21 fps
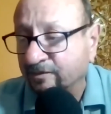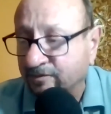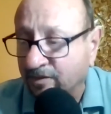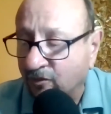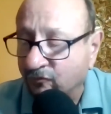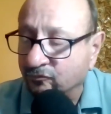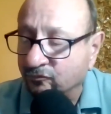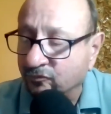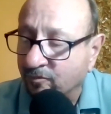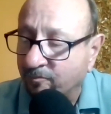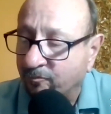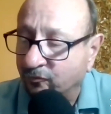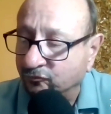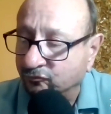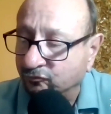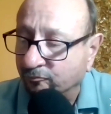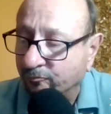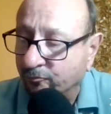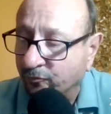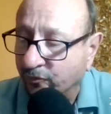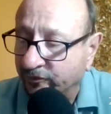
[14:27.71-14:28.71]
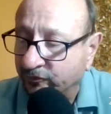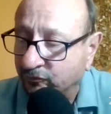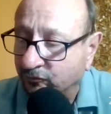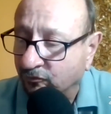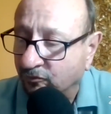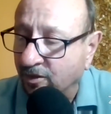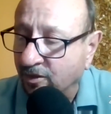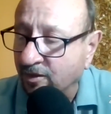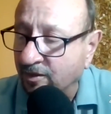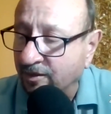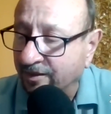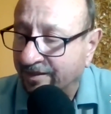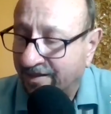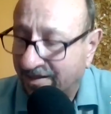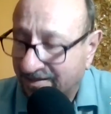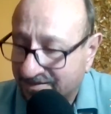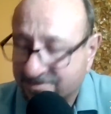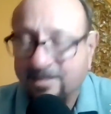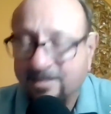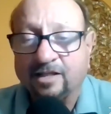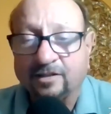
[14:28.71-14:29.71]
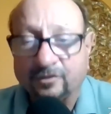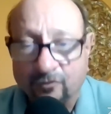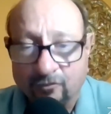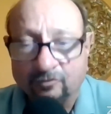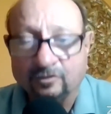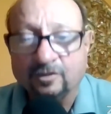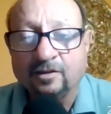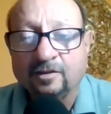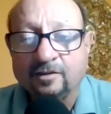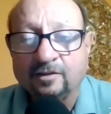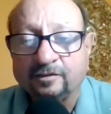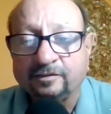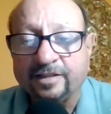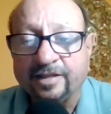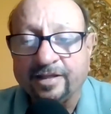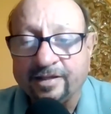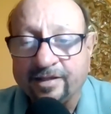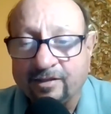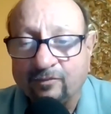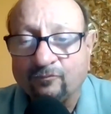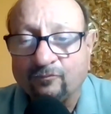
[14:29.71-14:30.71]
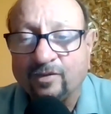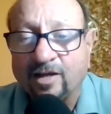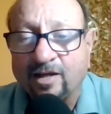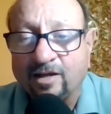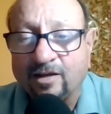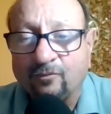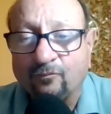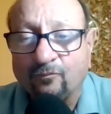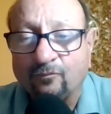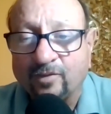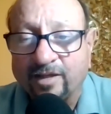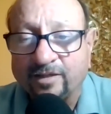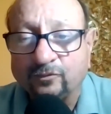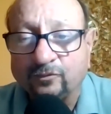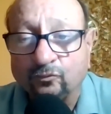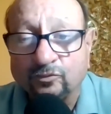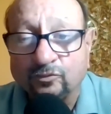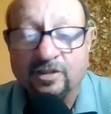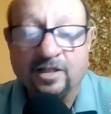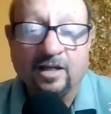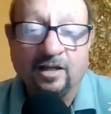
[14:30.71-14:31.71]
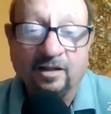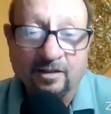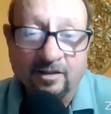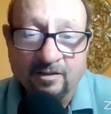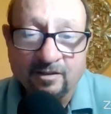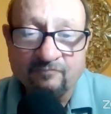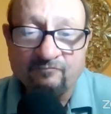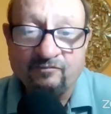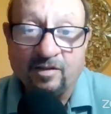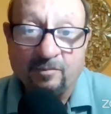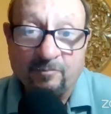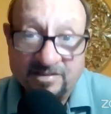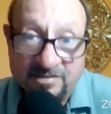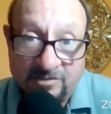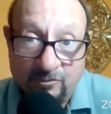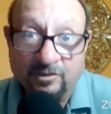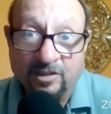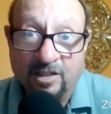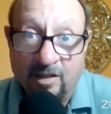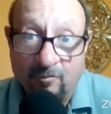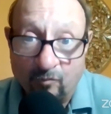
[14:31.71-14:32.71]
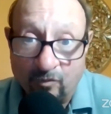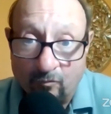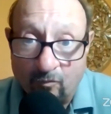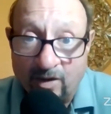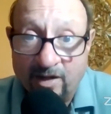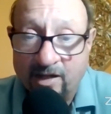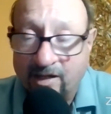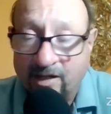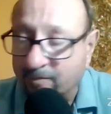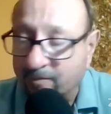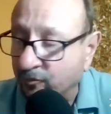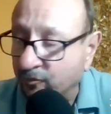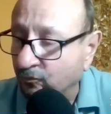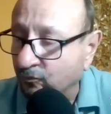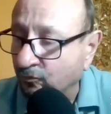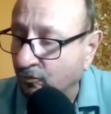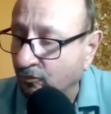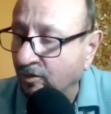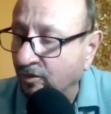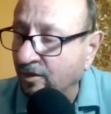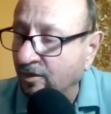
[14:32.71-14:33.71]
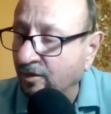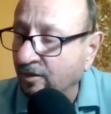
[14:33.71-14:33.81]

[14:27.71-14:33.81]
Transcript: Estados Unidos, por supuesto, gracias a Dios, tiene una, industria farmacéutica muy buena que produjo